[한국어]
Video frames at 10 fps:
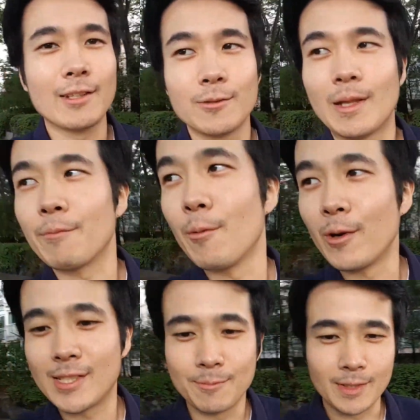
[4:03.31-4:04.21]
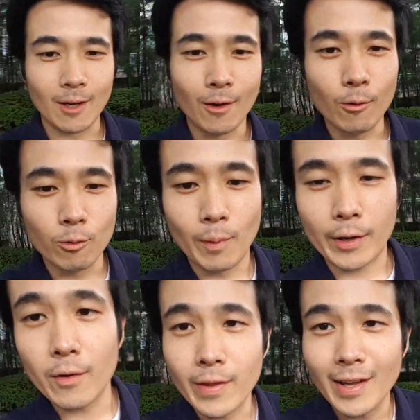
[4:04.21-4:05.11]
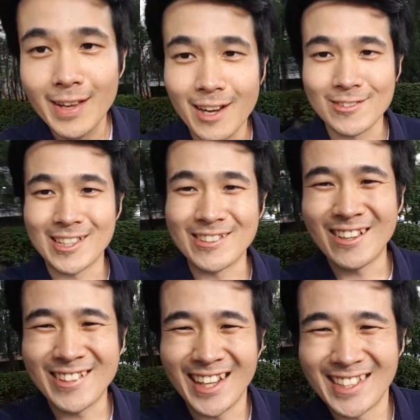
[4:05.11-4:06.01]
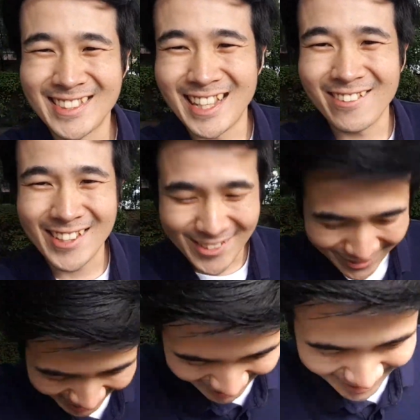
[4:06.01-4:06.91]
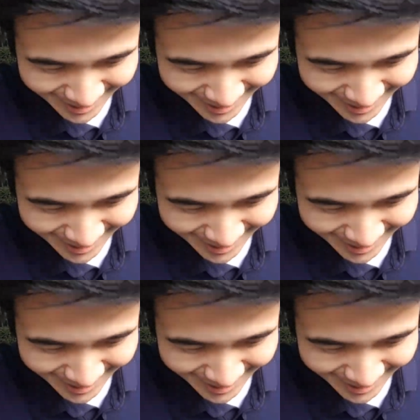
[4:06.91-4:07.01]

좀 남겨보겠습니다 아이고 막혔네 아무튼 감사합니다 내일 뵙겠습니다